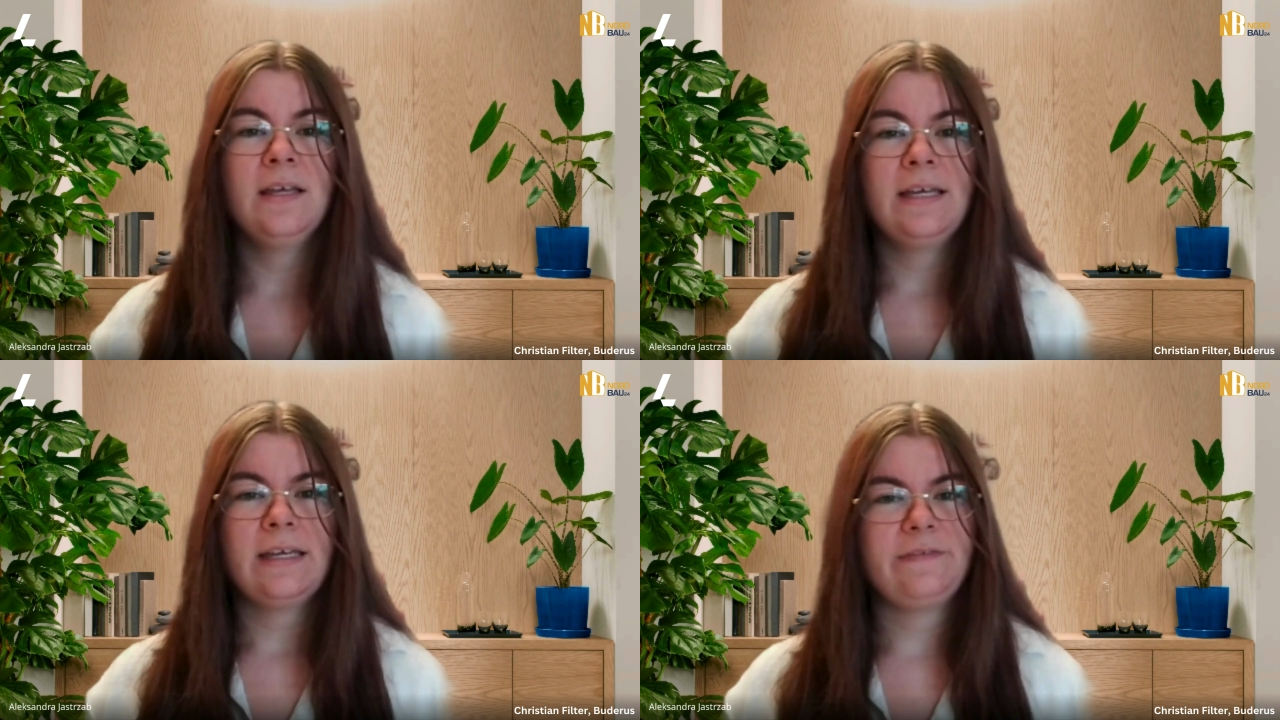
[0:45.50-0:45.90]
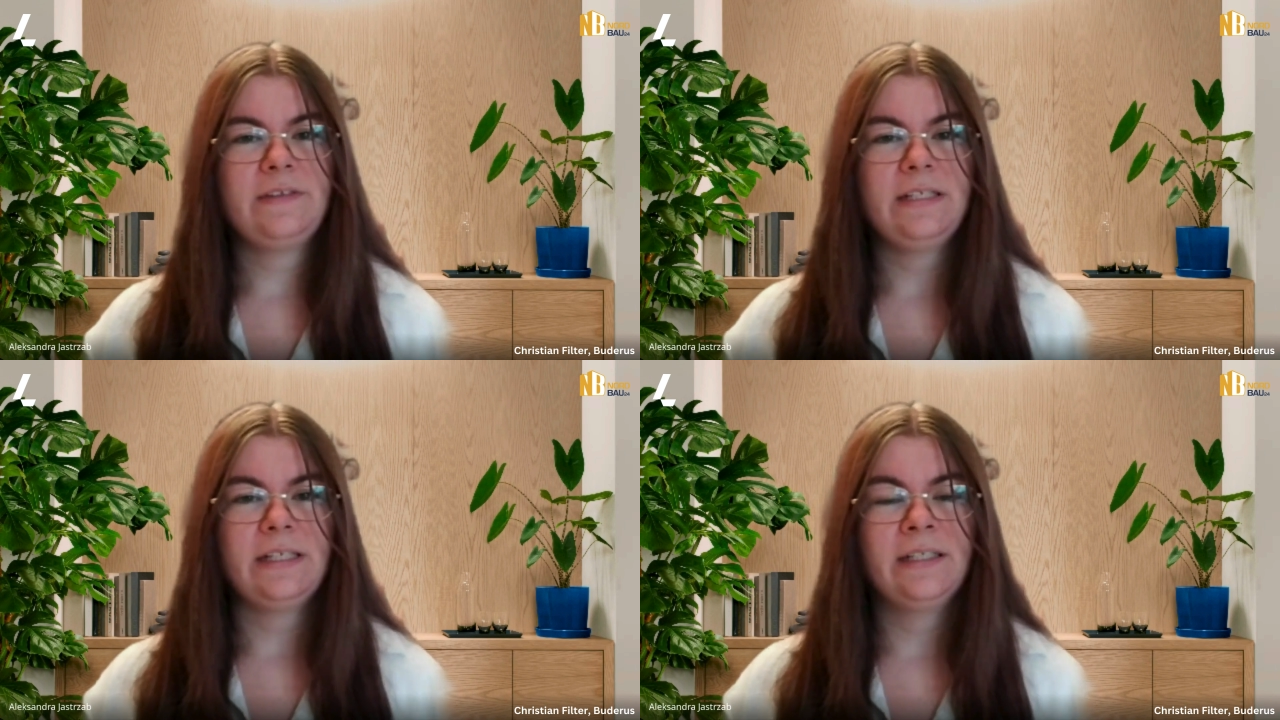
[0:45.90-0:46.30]
Herr
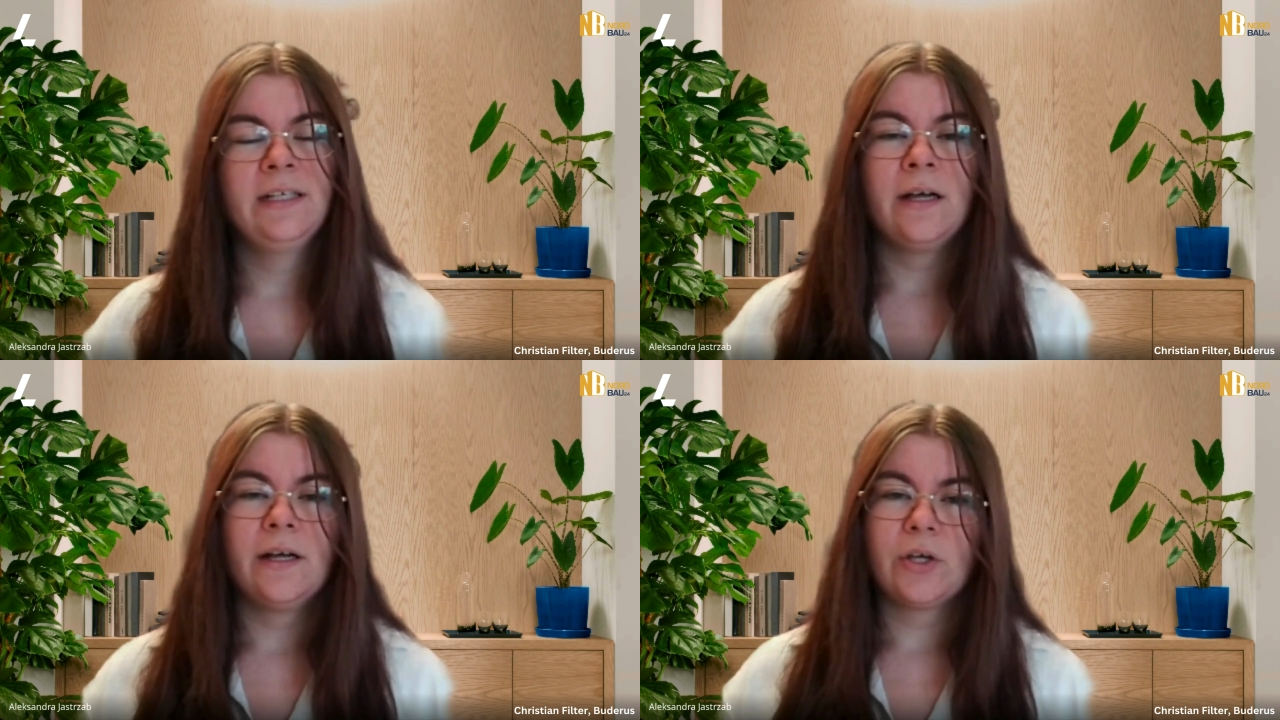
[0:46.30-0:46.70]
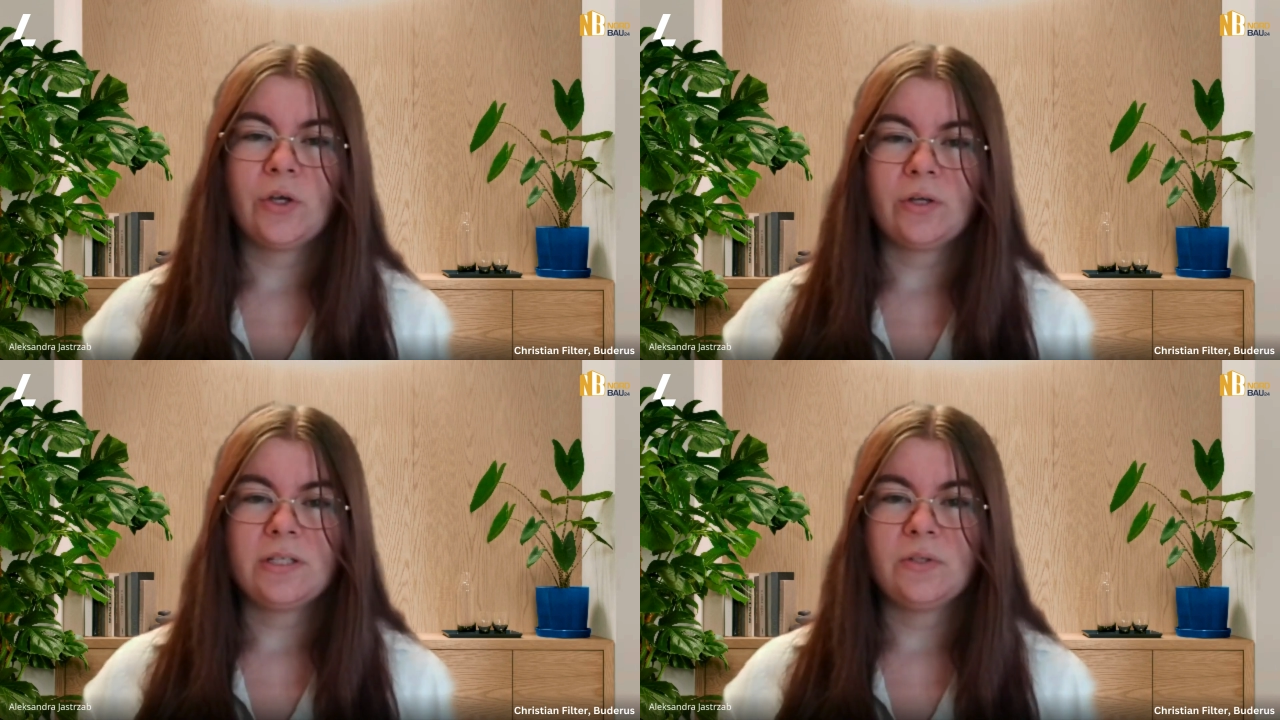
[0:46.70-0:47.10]
Filter,
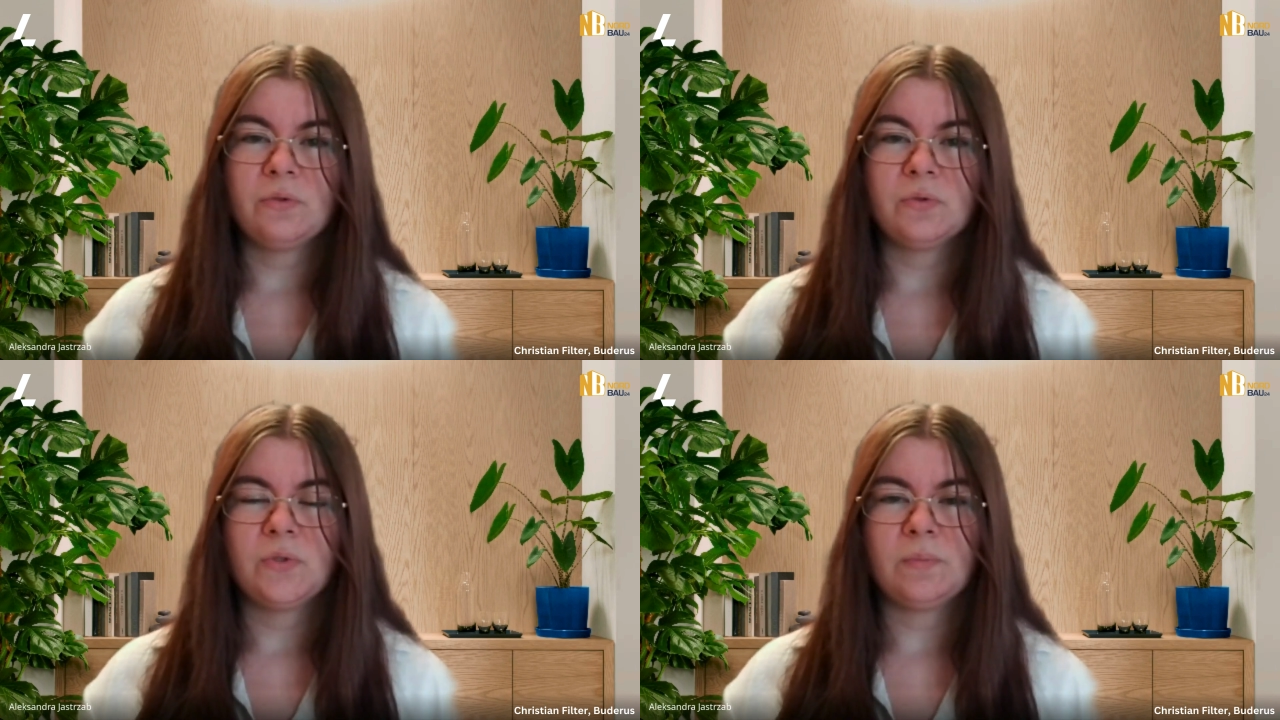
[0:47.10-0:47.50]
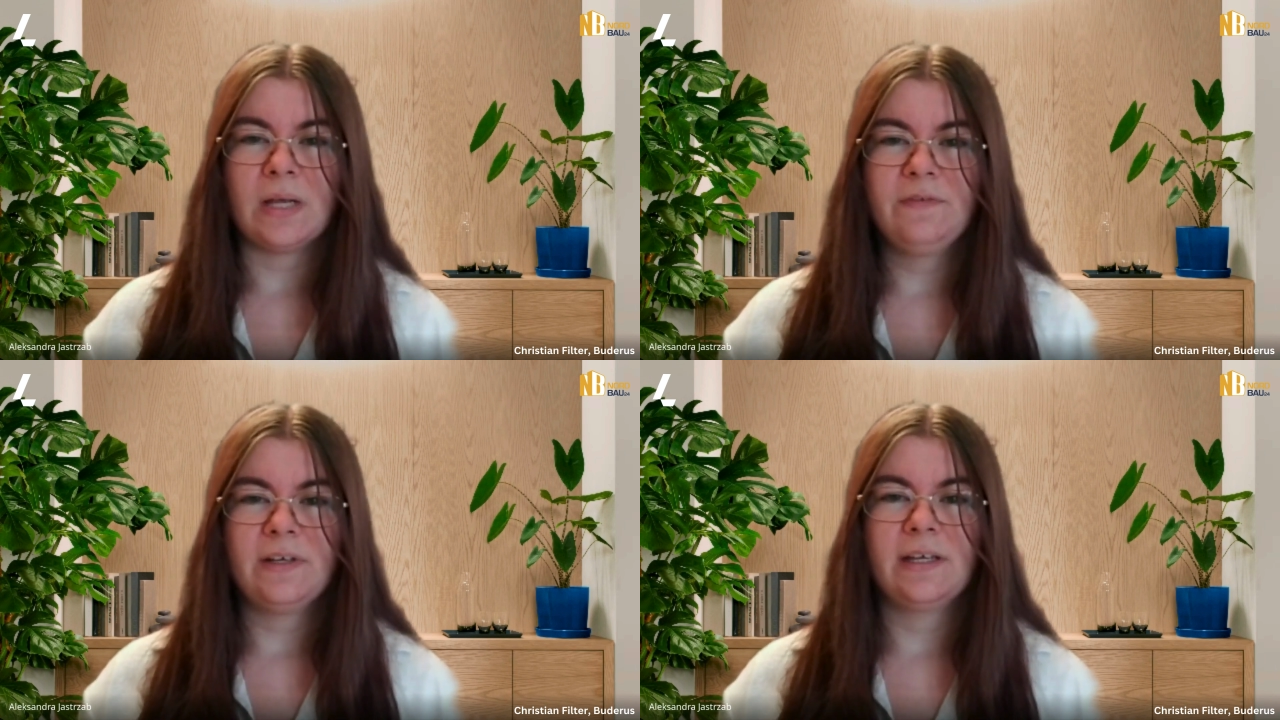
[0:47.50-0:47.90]
können Sie uns zum
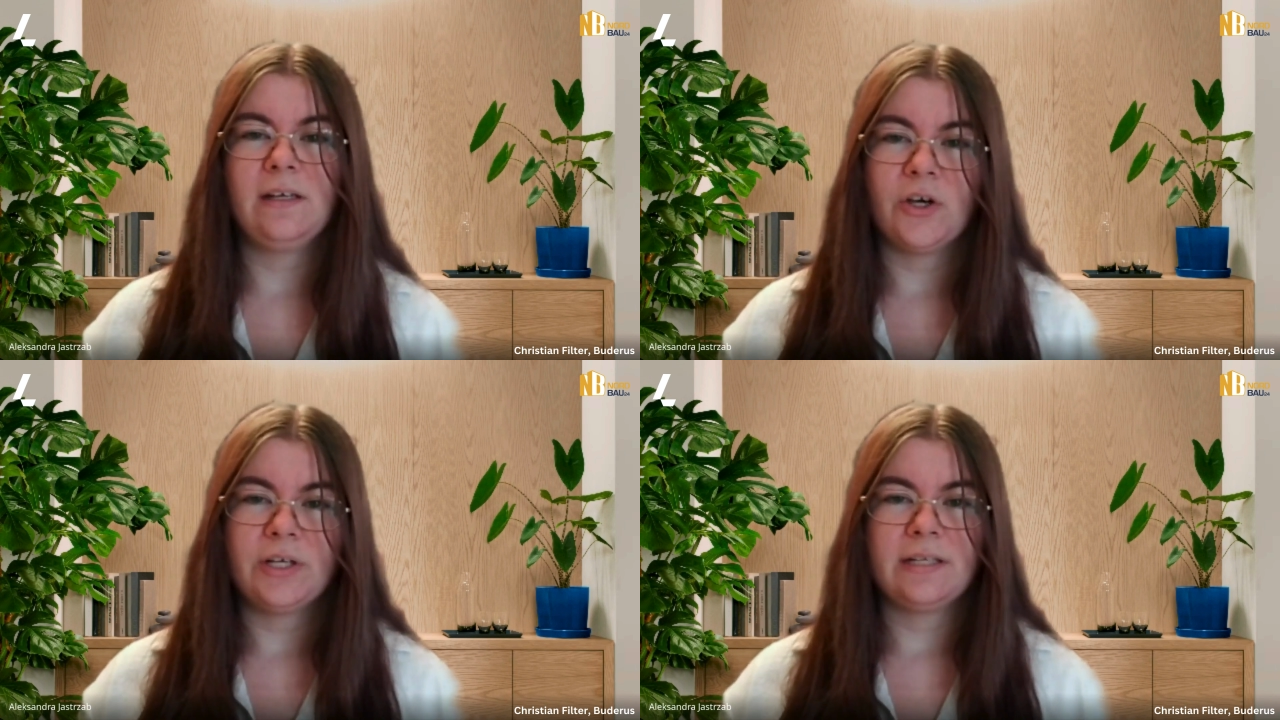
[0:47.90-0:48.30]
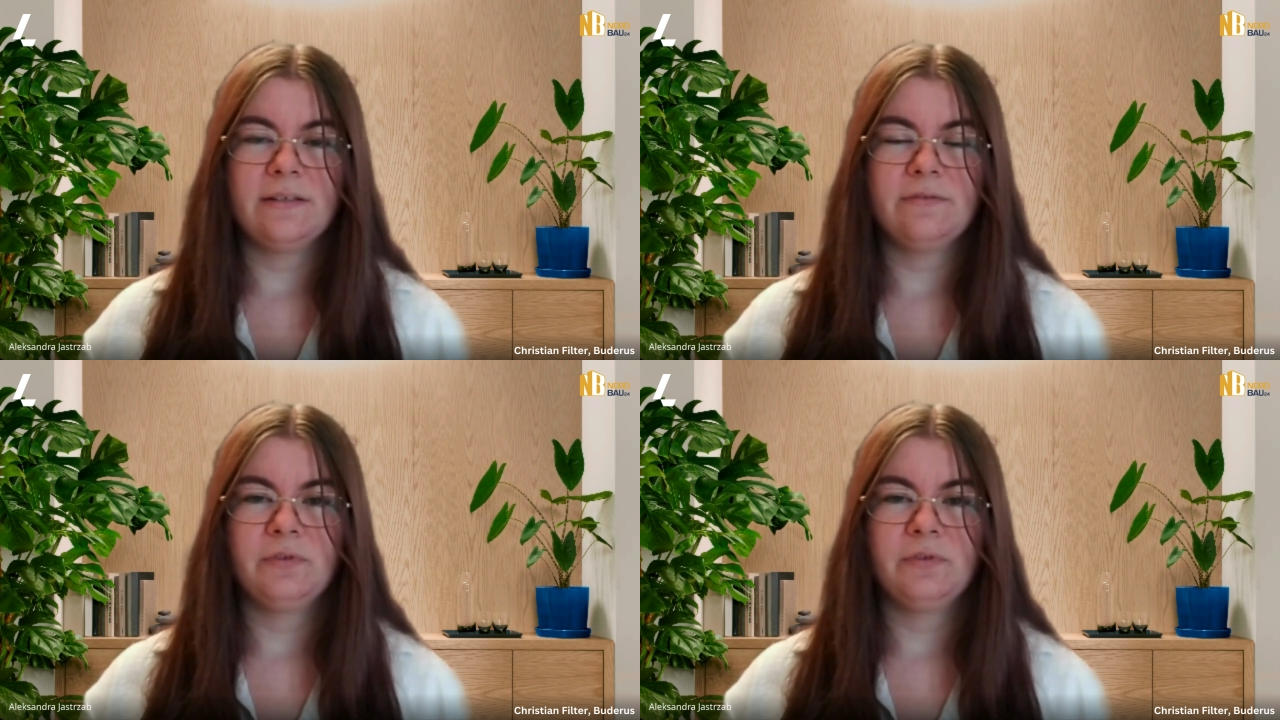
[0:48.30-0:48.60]
Anfang erläutern,